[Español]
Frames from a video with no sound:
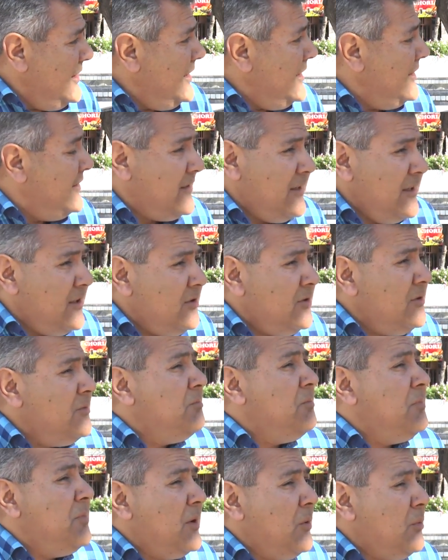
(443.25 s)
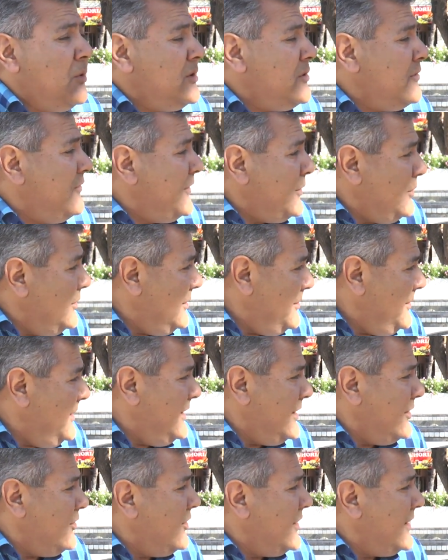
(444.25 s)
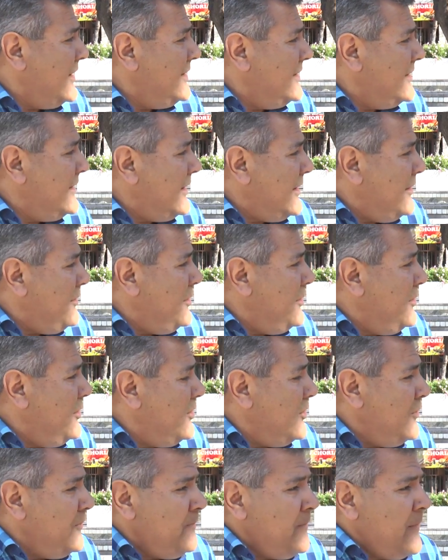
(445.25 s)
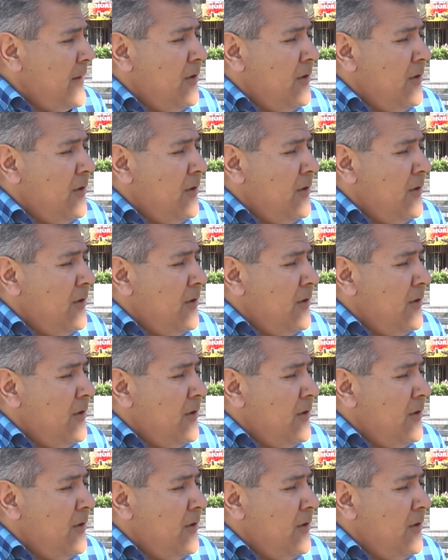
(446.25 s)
Y me encuentro frecuentemente con gente que vivió